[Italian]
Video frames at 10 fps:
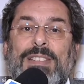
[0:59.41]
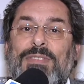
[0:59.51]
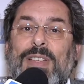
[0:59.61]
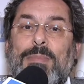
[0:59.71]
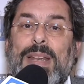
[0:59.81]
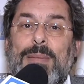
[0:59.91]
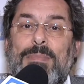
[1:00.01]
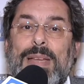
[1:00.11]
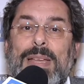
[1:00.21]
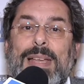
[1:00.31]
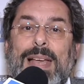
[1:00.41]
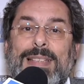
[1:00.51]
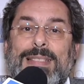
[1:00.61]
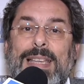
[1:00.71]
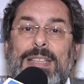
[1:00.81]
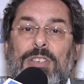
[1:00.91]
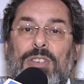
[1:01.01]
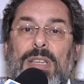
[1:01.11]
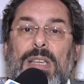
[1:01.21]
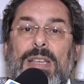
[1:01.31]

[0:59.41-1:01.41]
si fermerebbe a 16